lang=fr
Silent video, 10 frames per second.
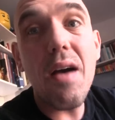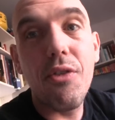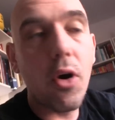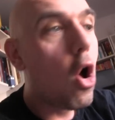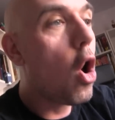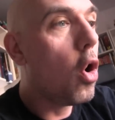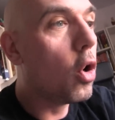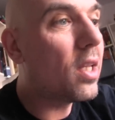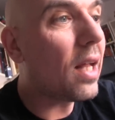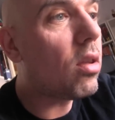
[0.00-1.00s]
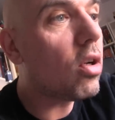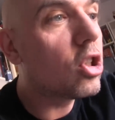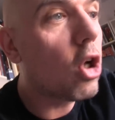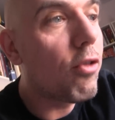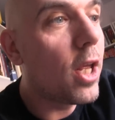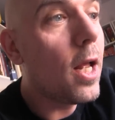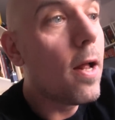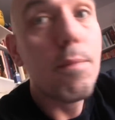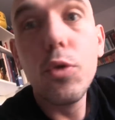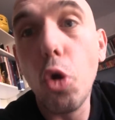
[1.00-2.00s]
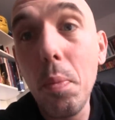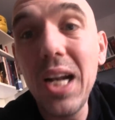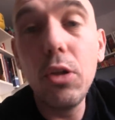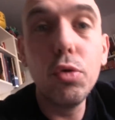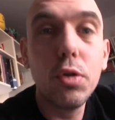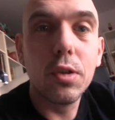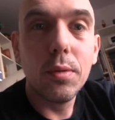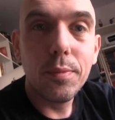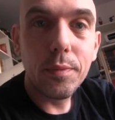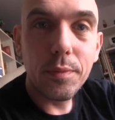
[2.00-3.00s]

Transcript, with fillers: avant le 14 janvier 2012.